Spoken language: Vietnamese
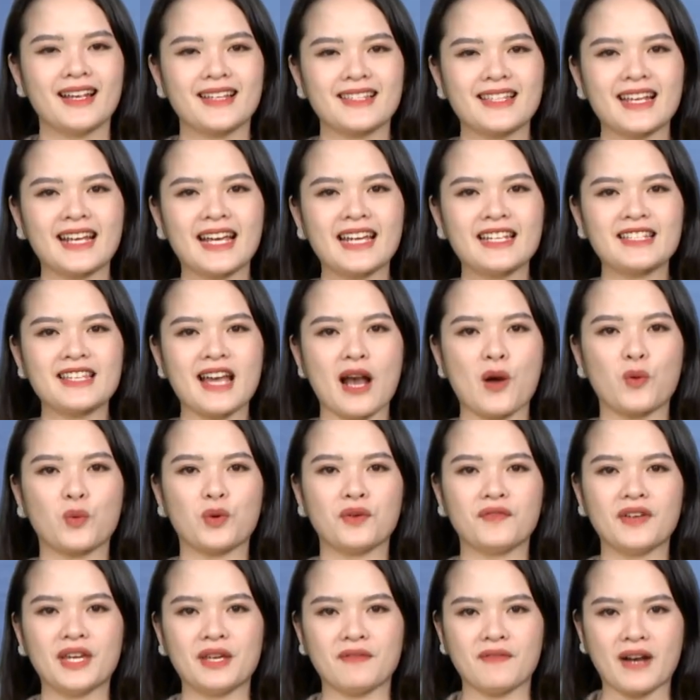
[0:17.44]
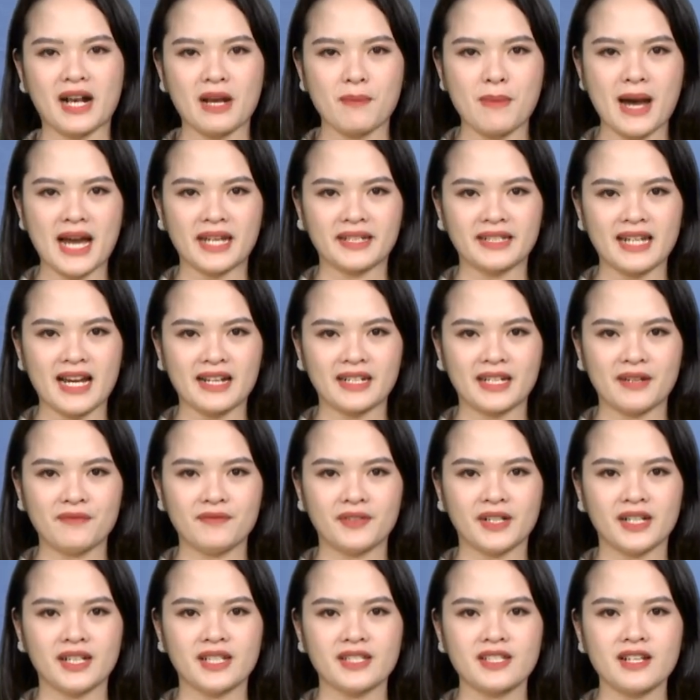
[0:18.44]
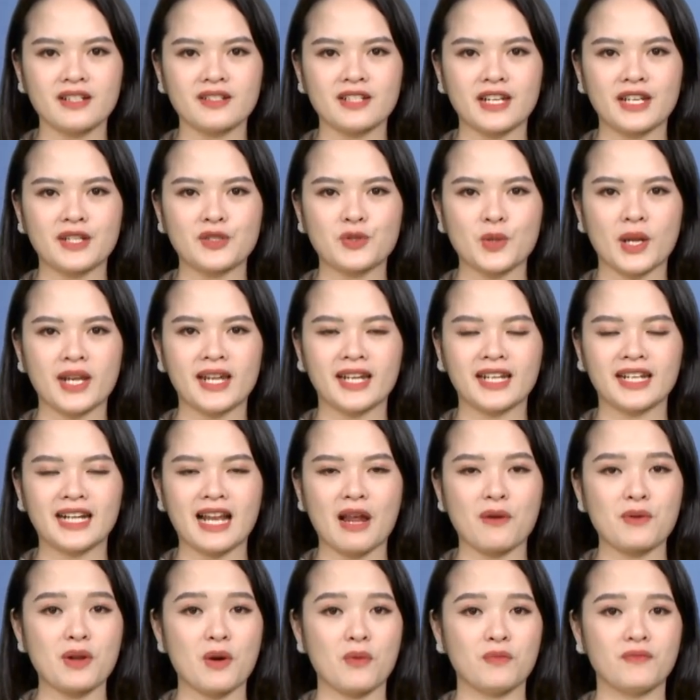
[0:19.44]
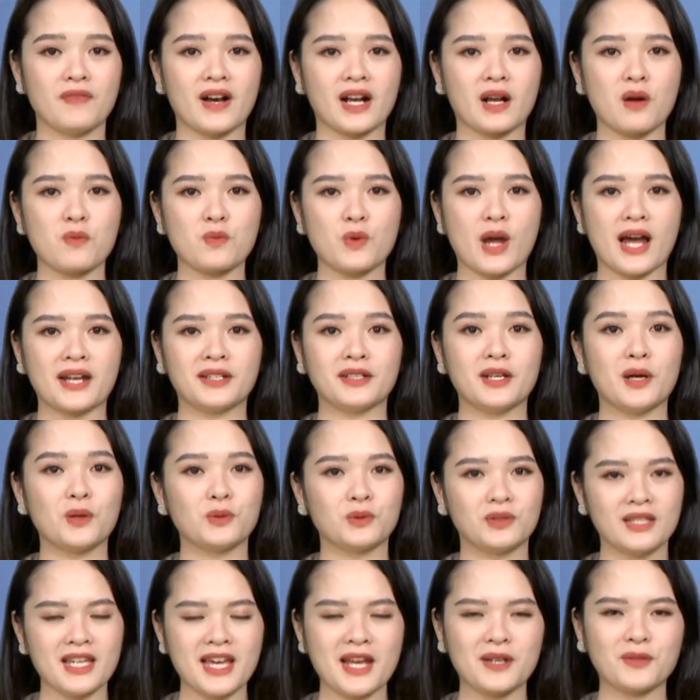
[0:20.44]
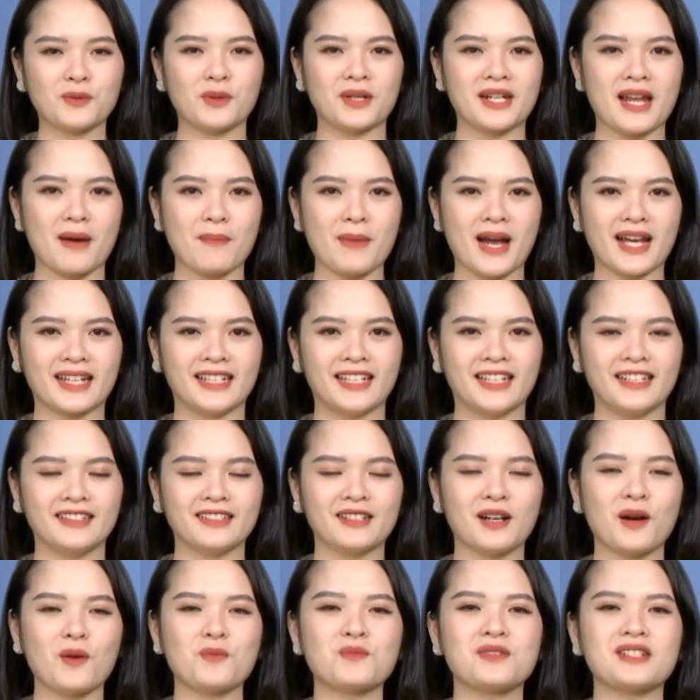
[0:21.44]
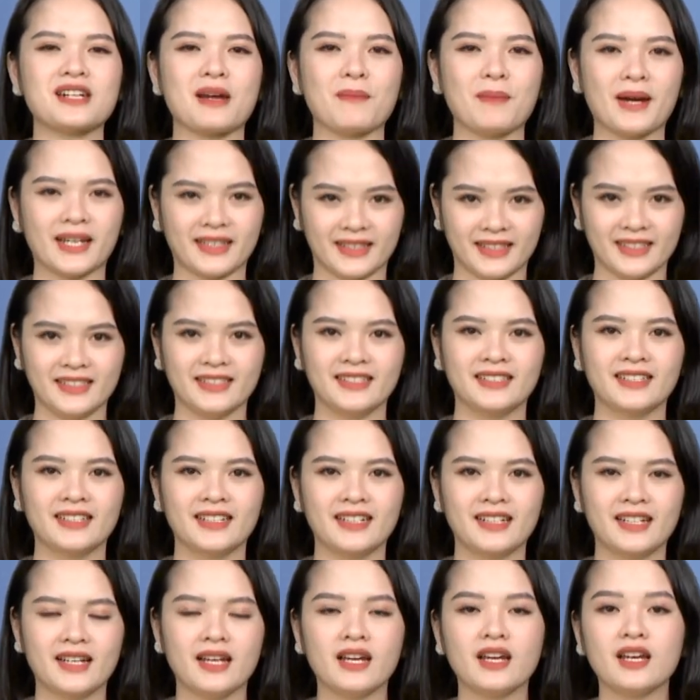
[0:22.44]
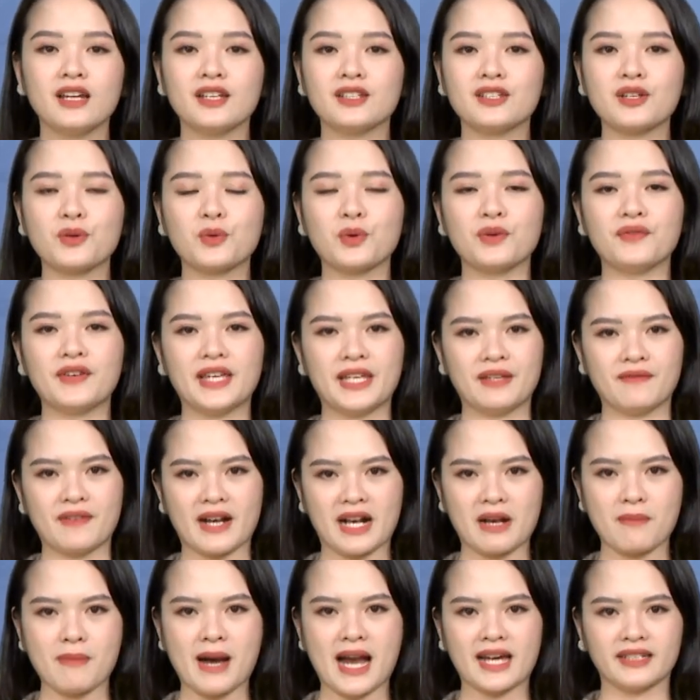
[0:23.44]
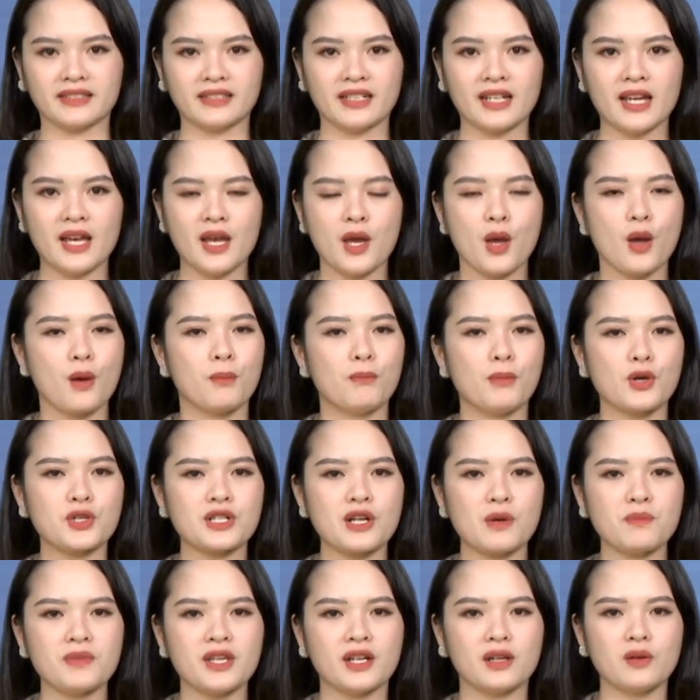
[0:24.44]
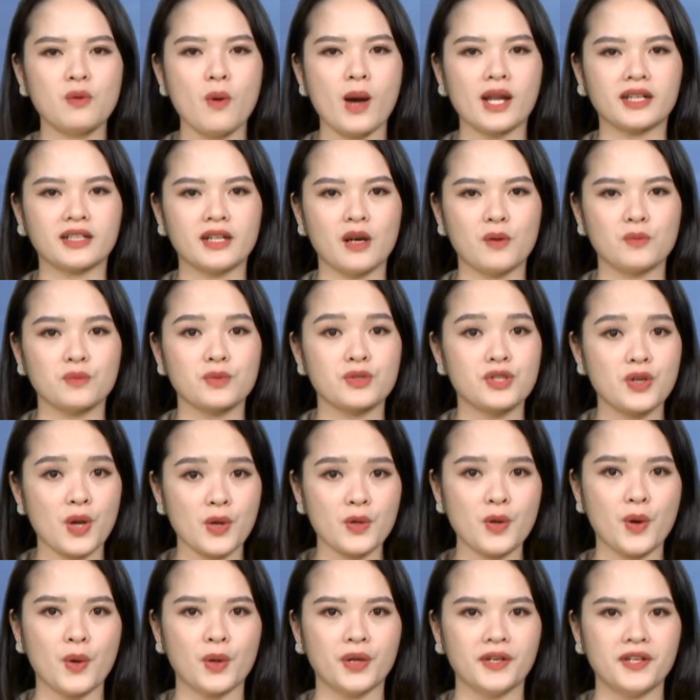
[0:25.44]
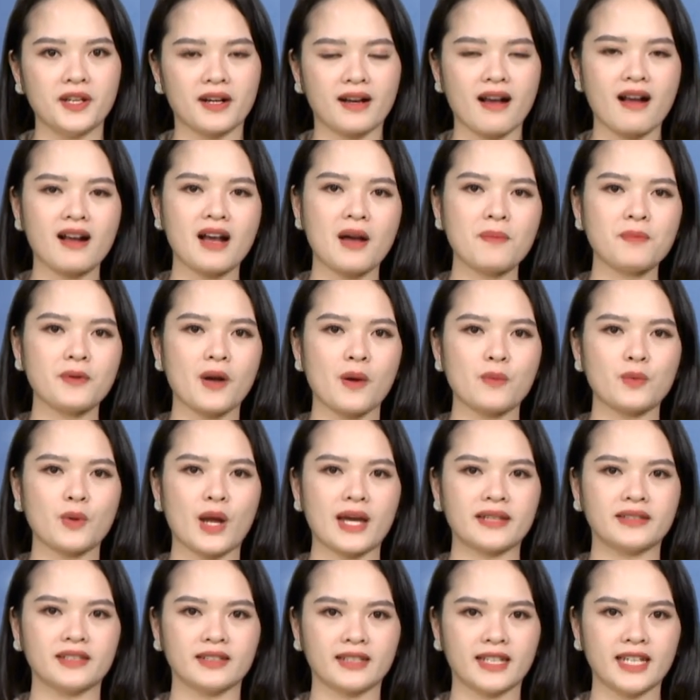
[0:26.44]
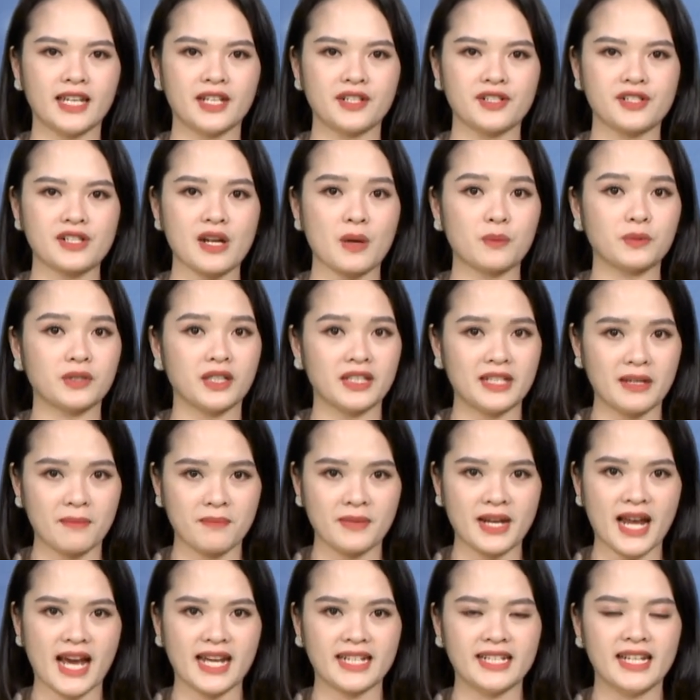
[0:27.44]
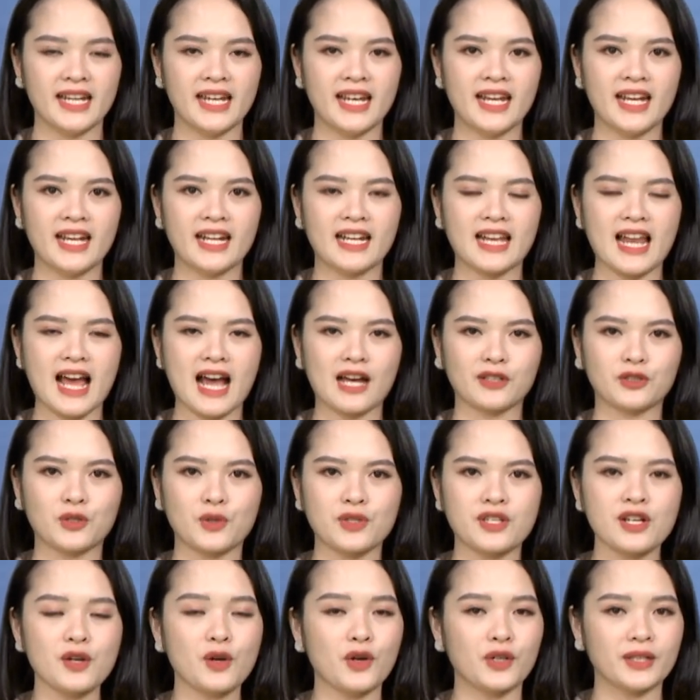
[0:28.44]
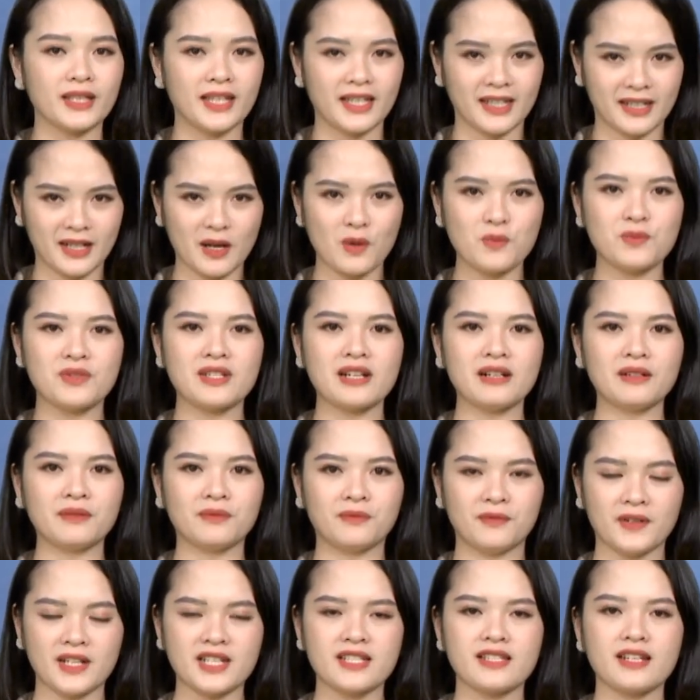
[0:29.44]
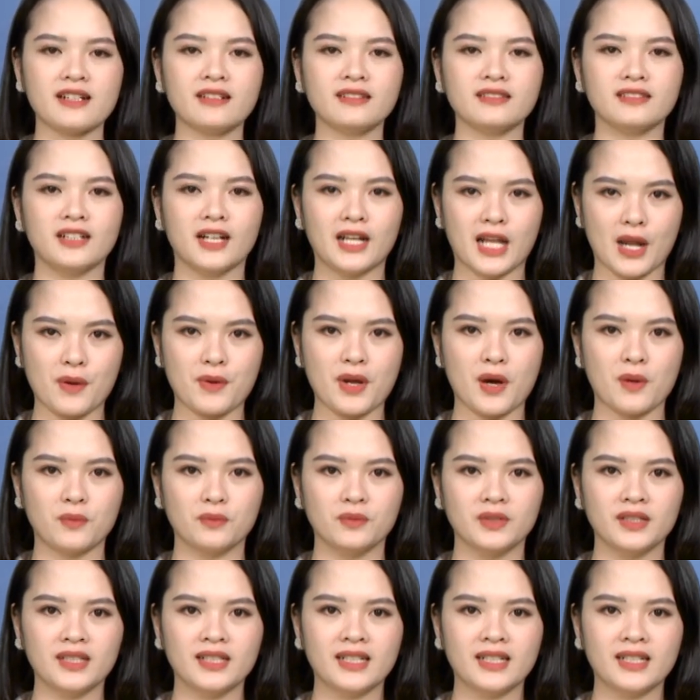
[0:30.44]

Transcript: Xin kính chào quý vị và các bạn đang đến với chương trình truyền hình Lao động và Công đoàn đầu tiên của năm 2024. Thưa quý vị và các bạn, một trong những hoạt động sôi nổi được các cấp công đoàn thực hiện trong thời điểm này là tổ chức hội nghị công chức, viên chức, người lao động.